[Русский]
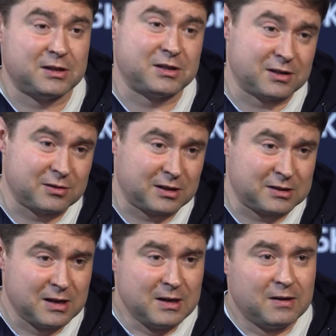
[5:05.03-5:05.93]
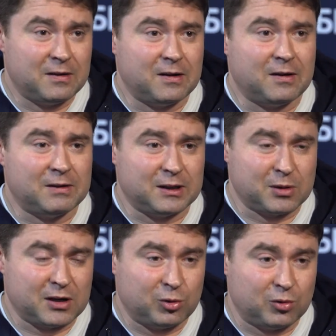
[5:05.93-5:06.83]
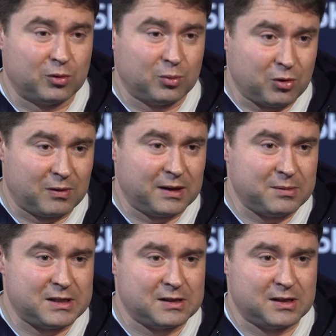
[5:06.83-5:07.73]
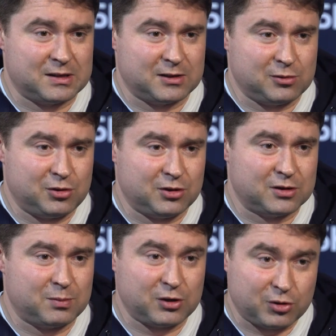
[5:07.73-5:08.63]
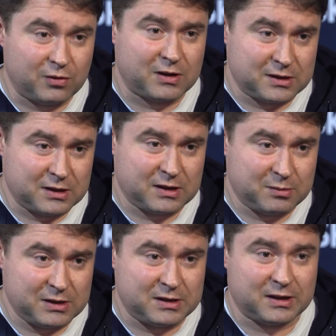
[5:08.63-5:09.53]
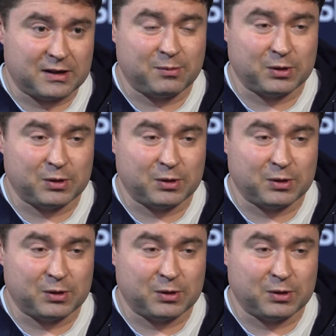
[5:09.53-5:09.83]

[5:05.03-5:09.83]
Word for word: Сейчас у нас э, в этом году, вот буквально месяц назад, случилось большое важное событие.